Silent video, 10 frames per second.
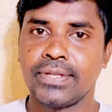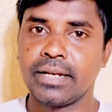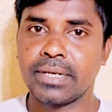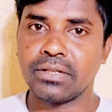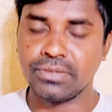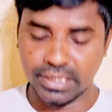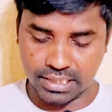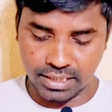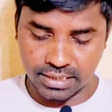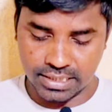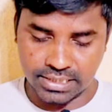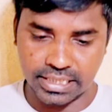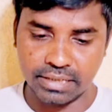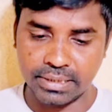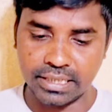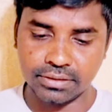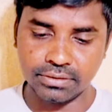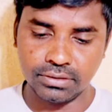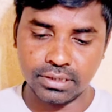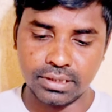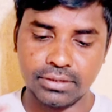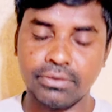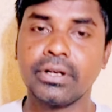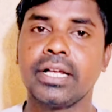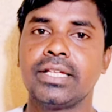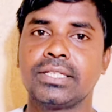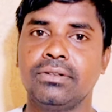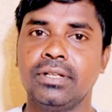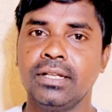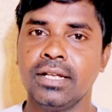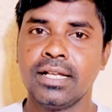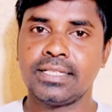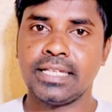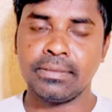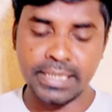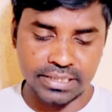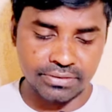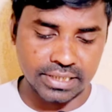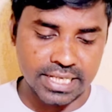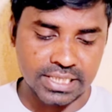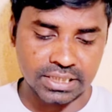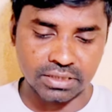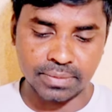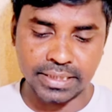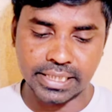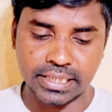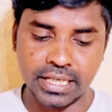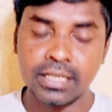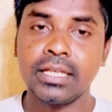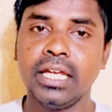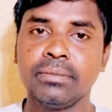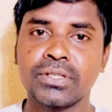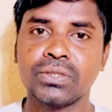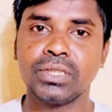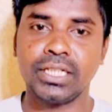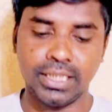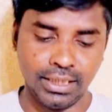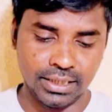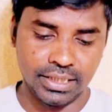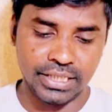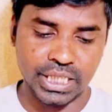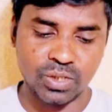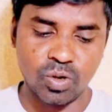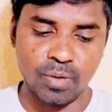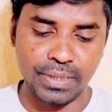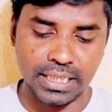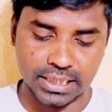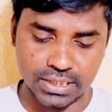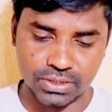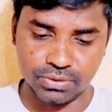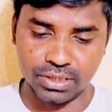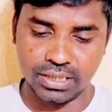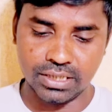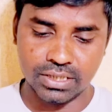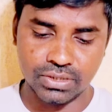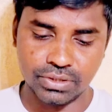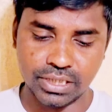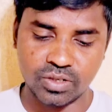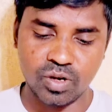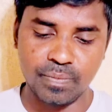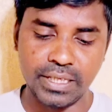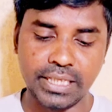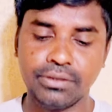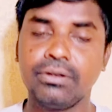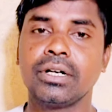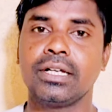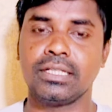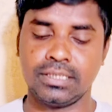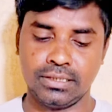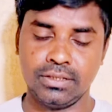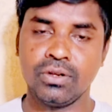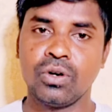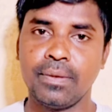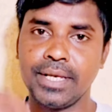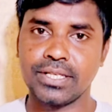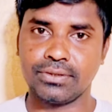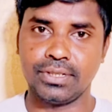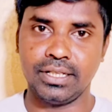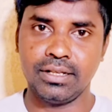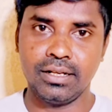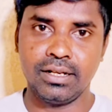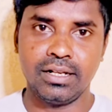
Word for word: షేర్ బటన్ ఉంది కదా ఈ షేర్ బటన్కు ఓకే వేసుకోండి షేర్ బటన్ ఓకే వేసిన తర్వాత మనకి ఇక్కడ ఏమొస్తుంది అండి ఇక్కడ కాపీ లింక్ వస్తుంది సో ఇక్కడ కాపీ లింక్ ఓకే కాపీ వేసుకోండి